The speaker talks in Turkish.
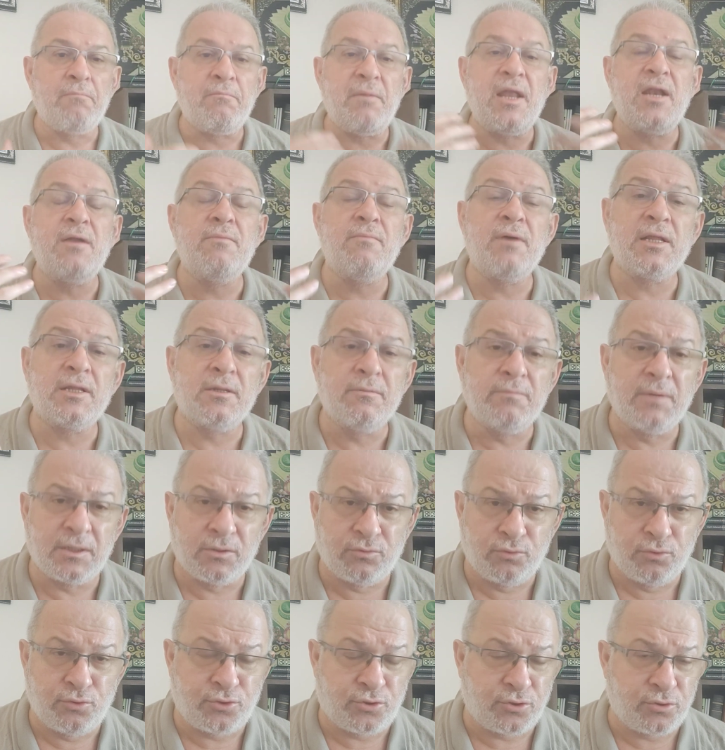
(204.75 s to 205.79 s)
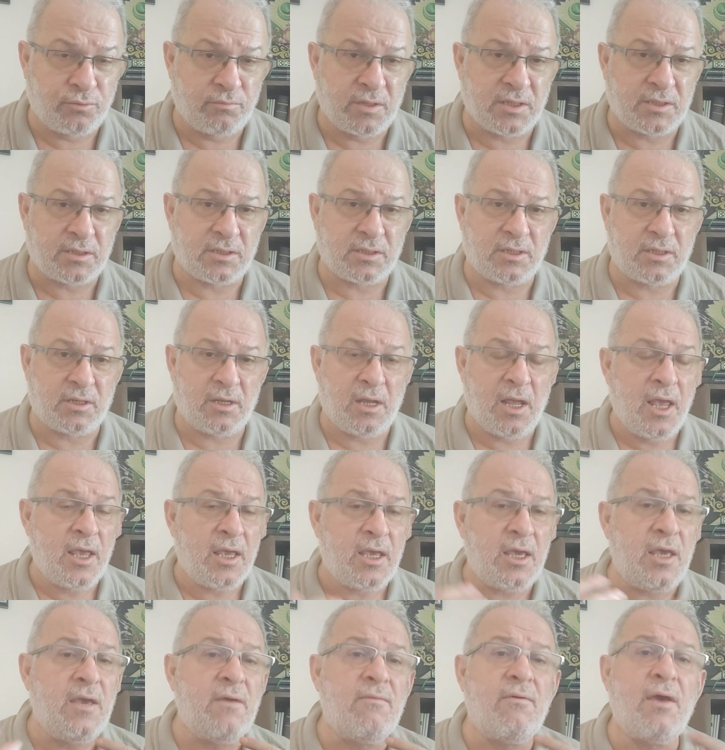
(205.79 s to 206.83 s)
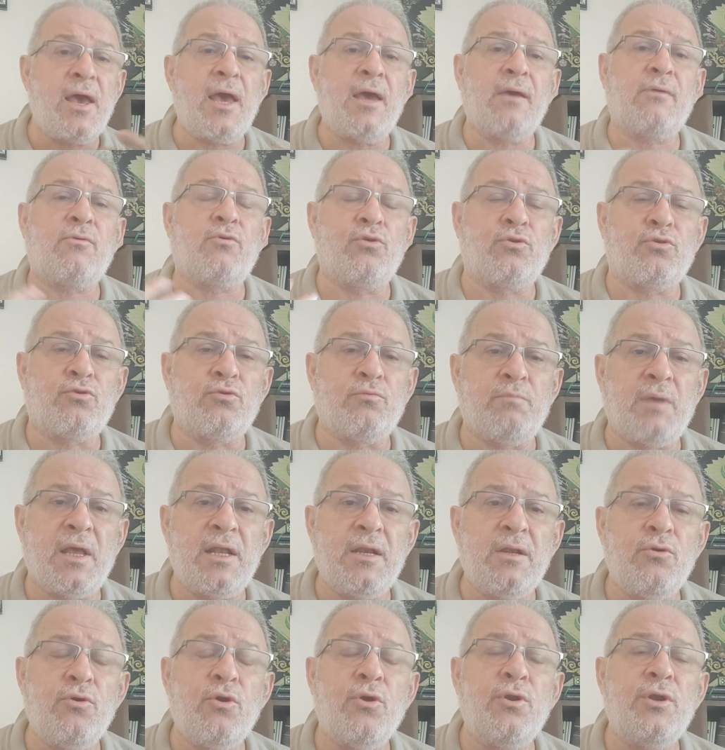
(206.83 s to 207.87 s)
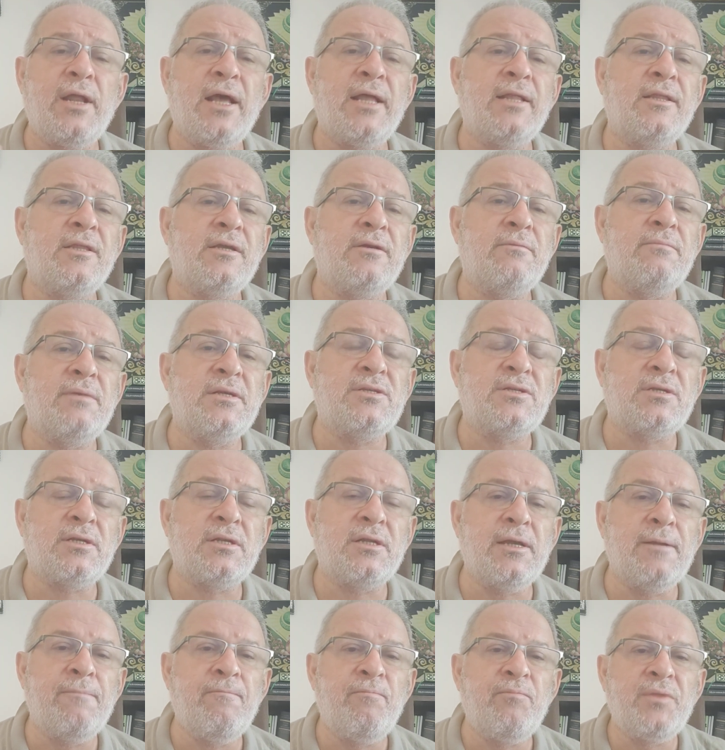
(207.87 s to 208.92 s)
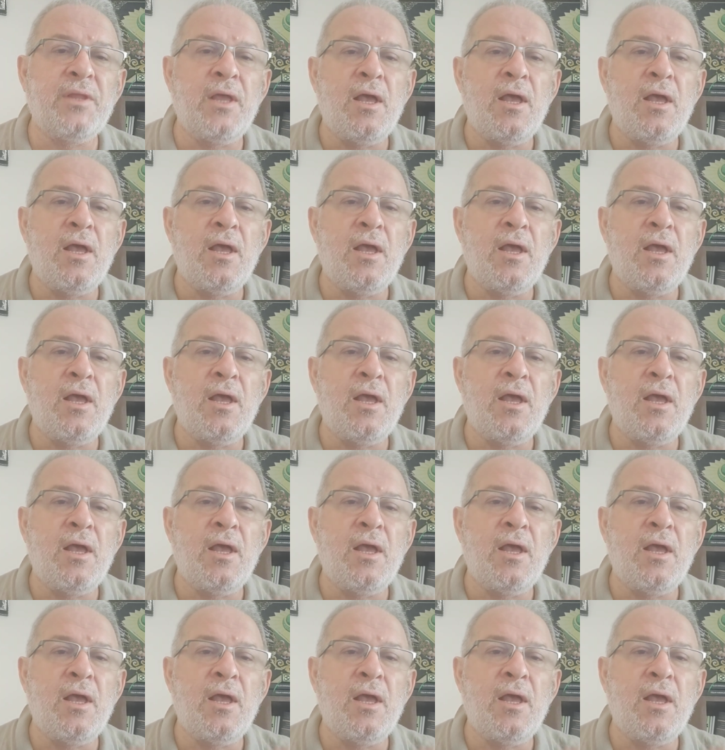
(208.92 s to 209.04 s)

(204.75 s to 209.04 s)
benim adıma düşünmesini, iyi veya kötü beni yönlendirmesini